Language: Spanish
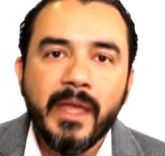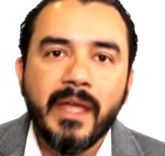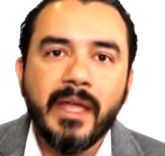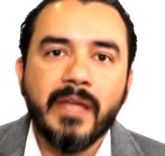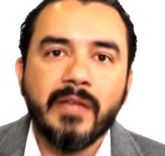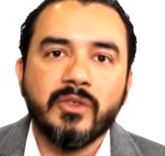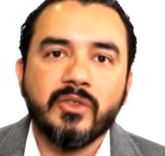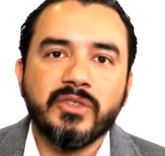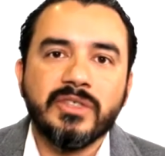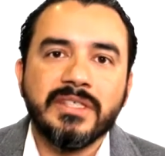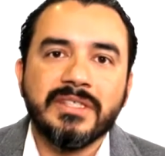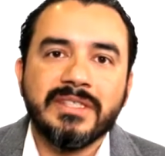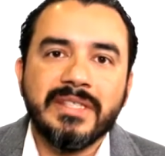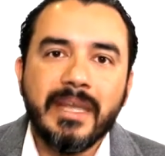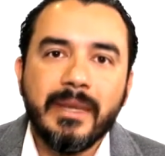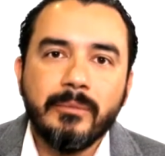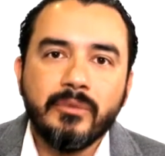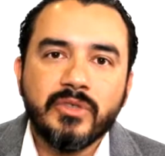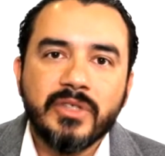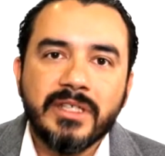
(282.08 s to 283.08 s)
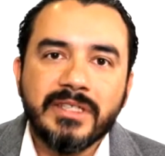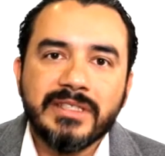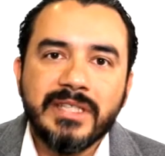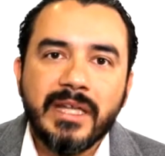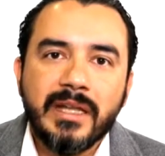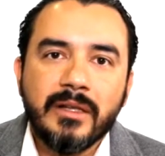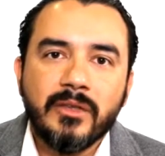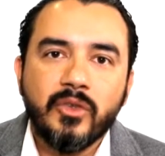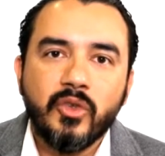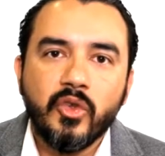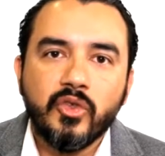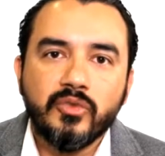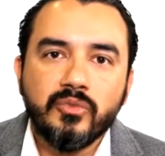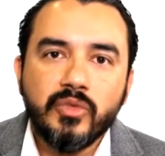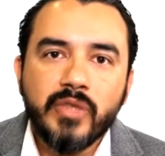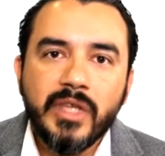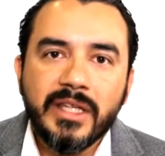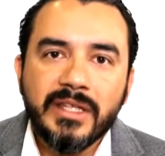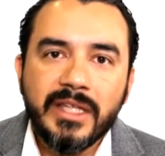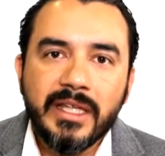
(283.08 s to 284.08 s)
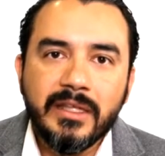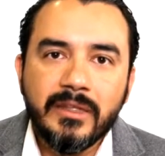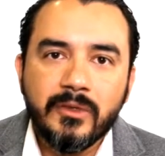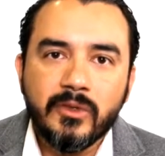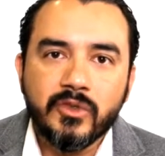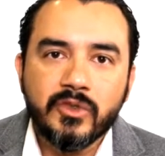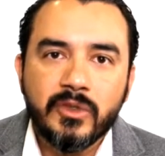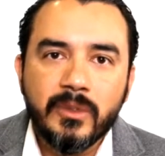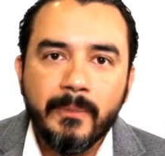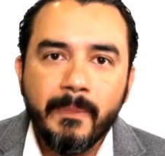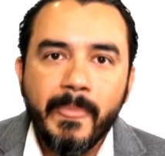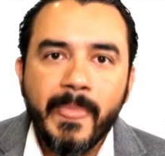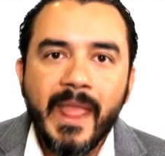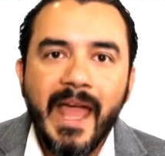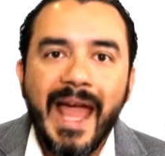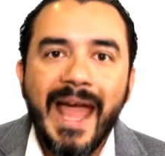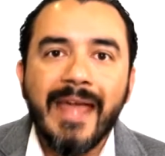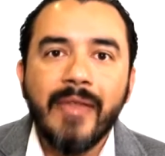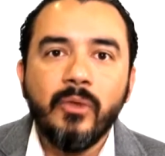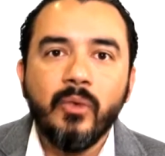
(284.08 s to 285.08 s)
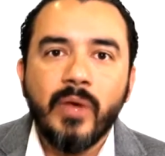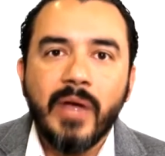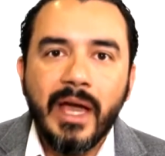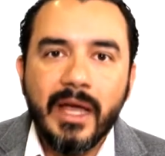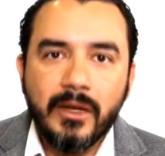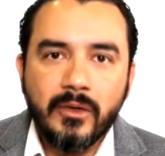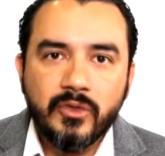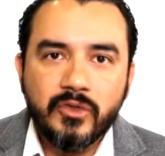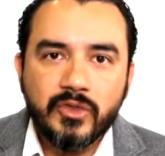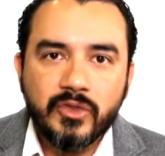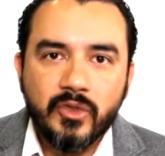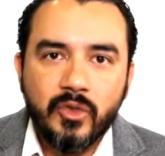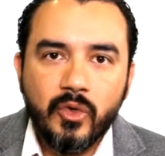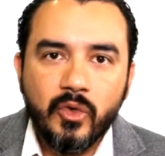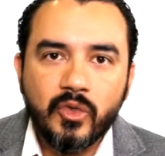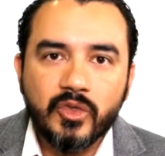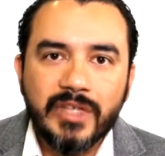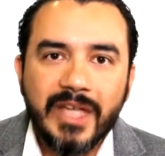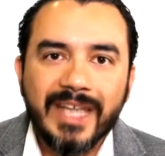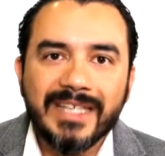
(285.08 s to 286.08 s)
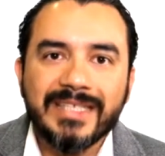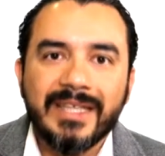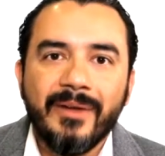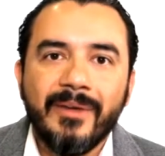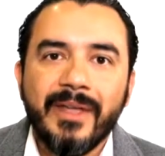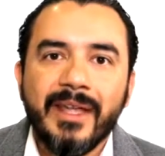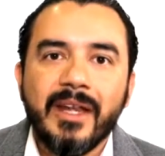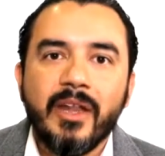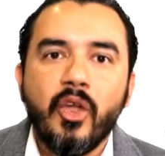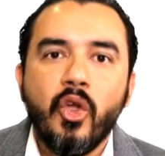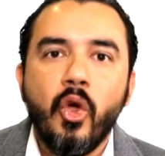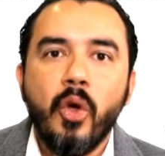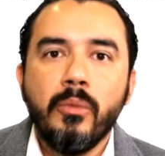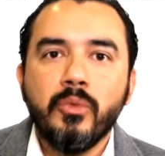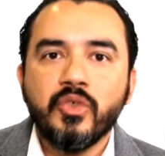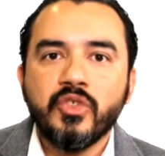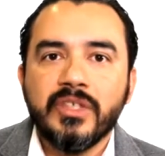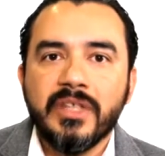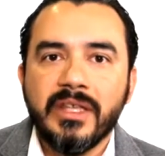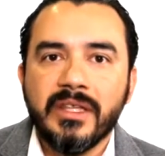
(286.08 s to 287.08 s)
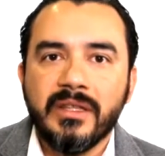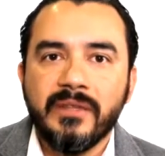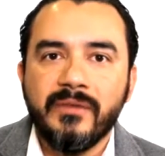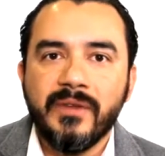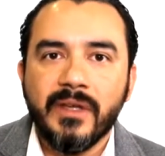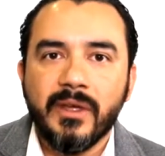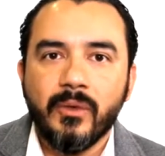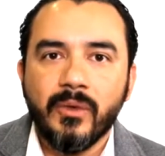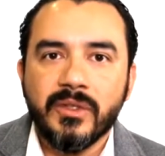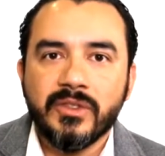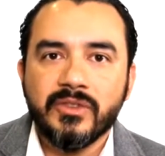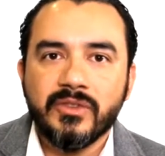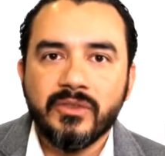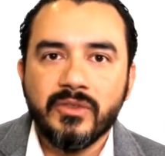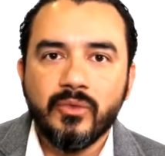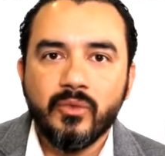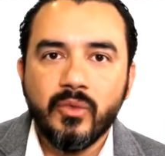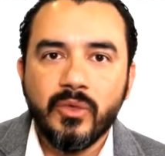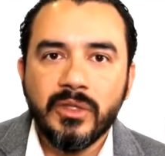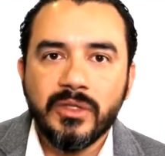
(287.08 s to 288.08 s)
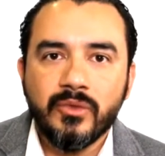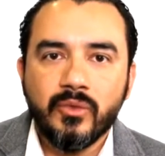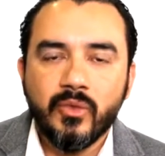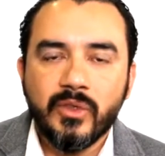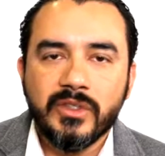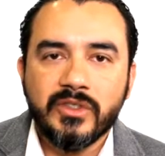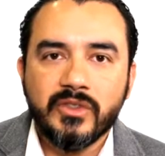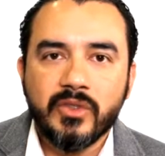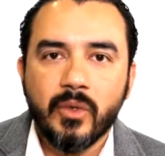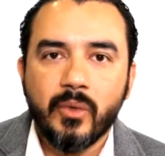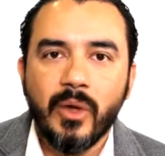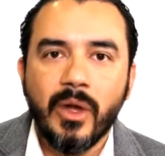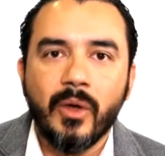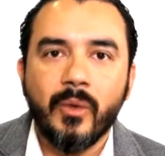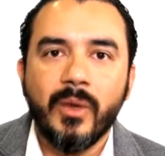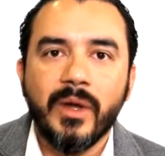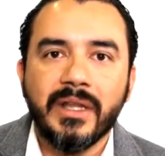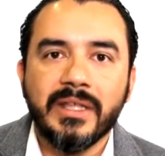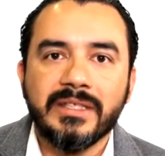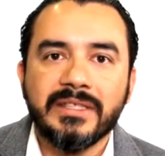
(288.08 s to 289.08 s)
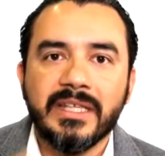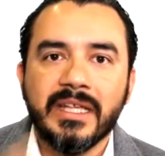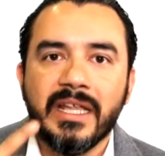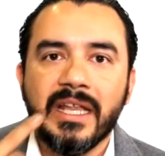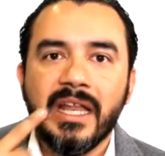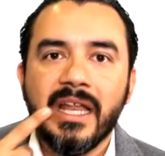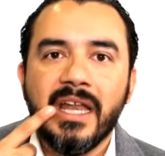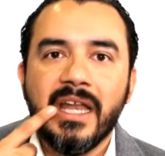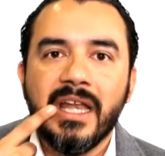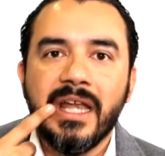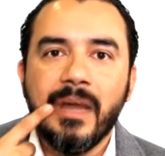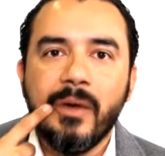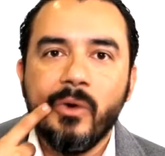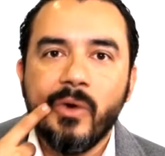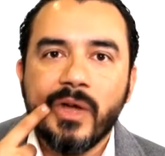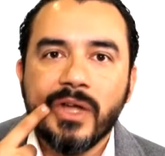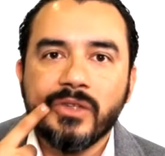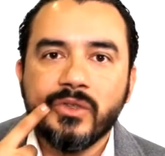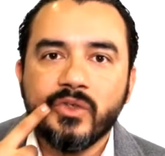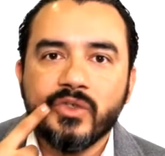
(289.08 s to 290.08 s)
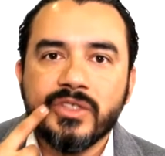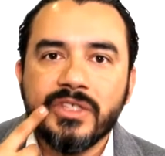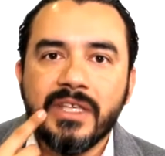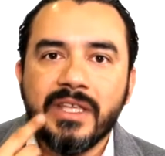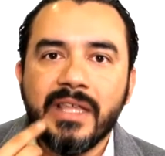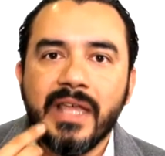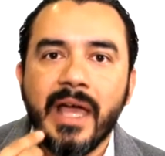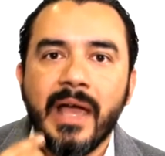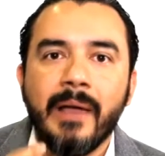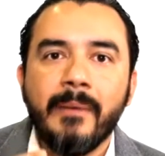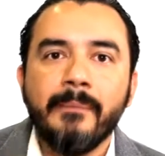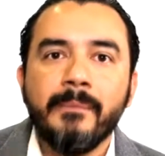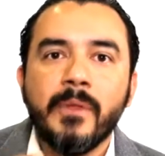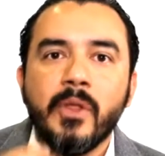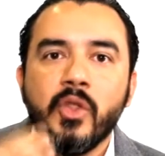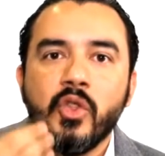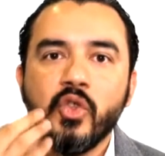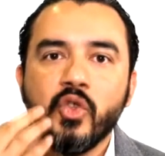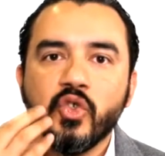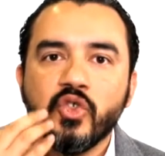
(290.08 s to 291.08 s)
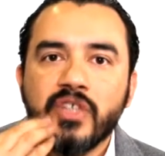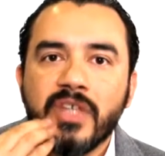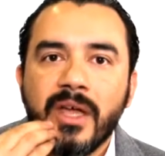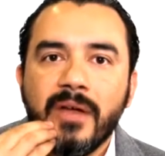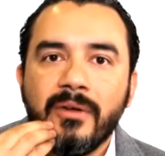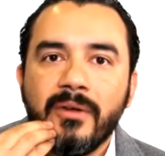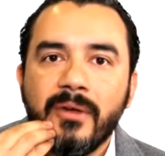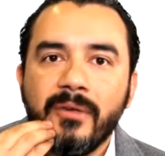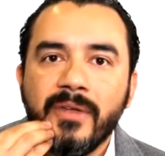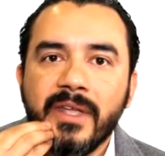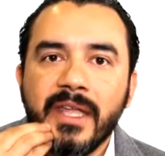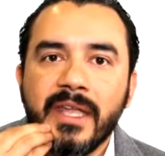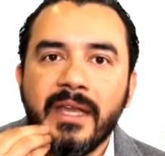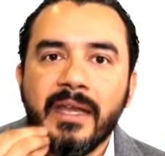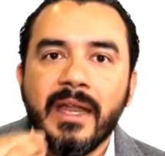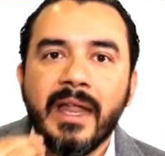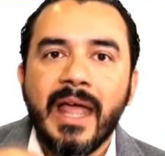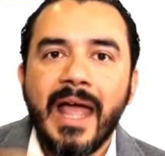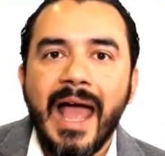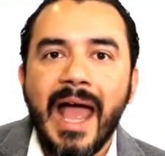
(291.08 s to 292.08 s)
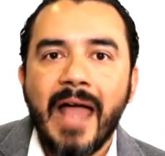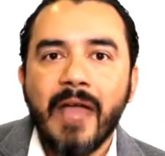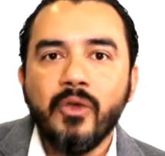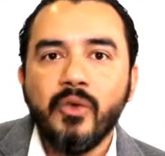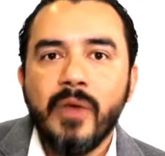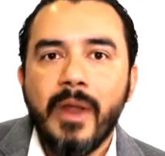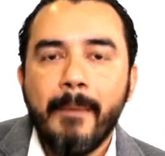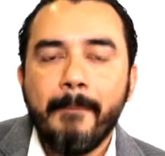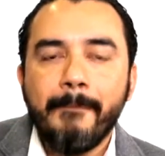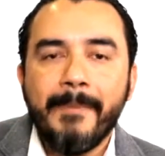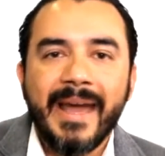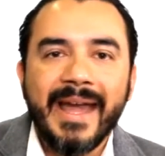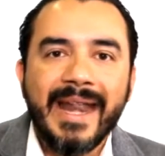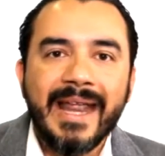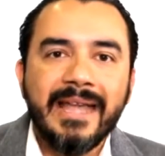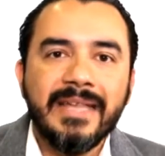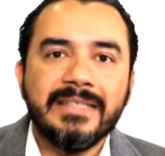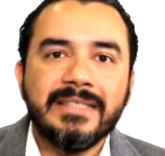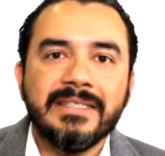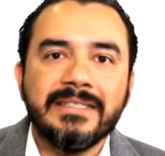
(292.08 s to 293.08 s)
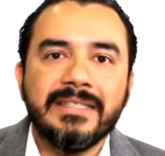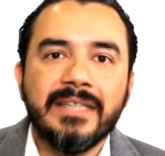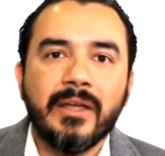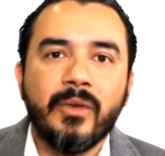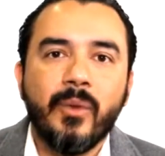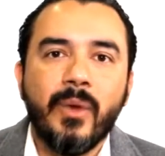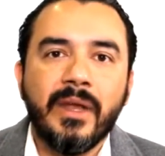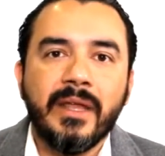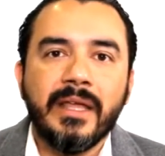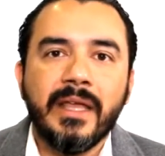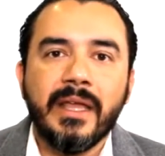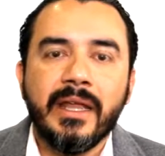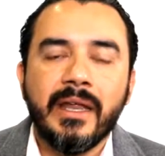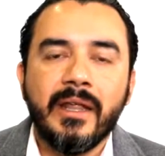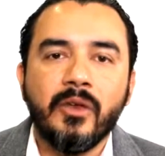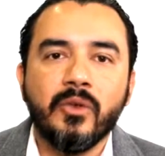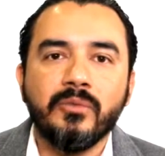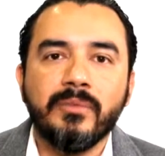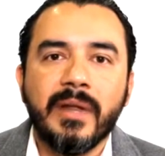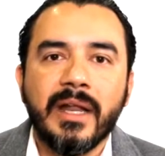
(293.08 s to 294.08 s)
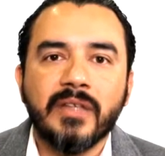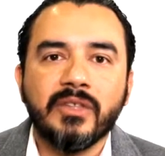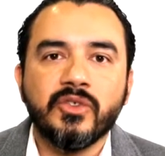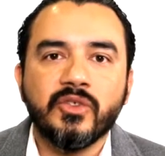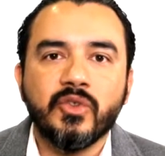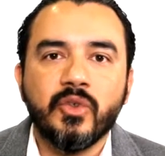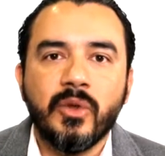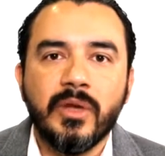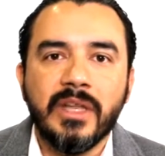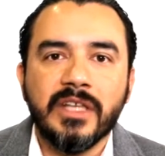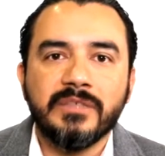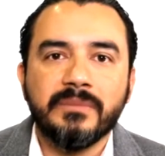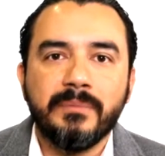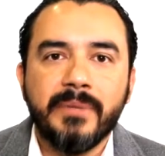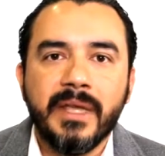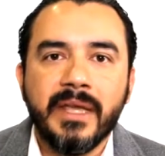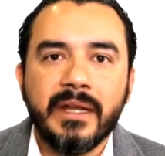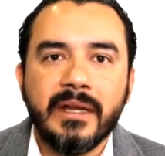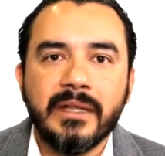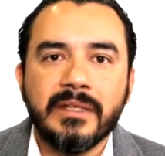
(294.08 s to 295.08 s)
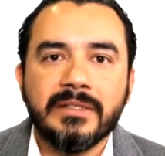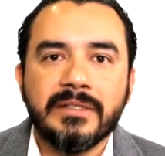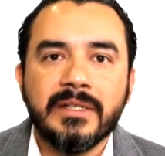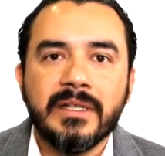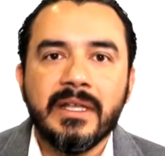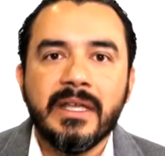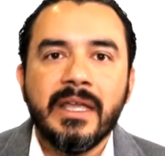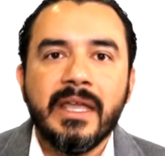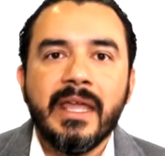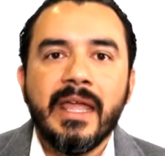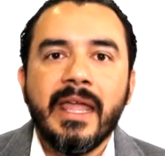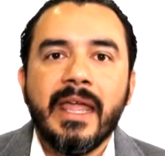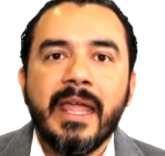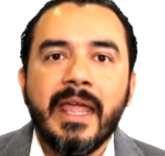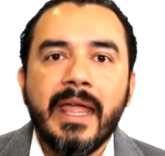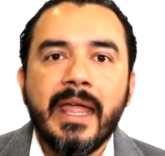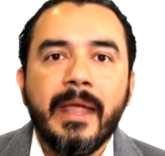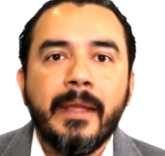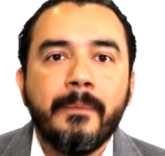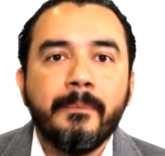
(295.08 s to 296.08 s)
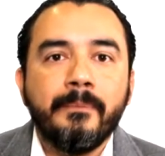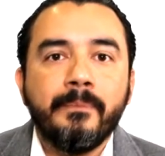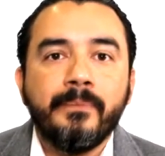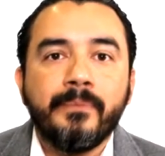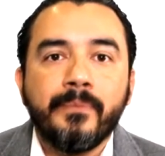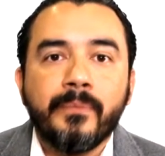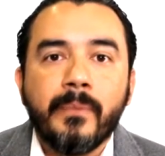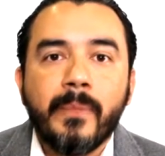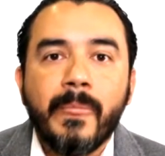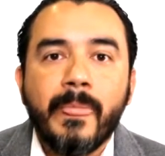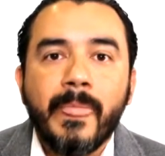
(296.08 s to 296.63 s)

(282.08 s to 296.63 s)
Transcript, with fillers: entonces tenemos que estar todos muy atentos, a educarnos todos, a saber cómo se identifica un stroke. Acuérdense, la boca torcida, no se habla bien, hay una parálisis de cualquiera de los brazos o de las piernas. Em,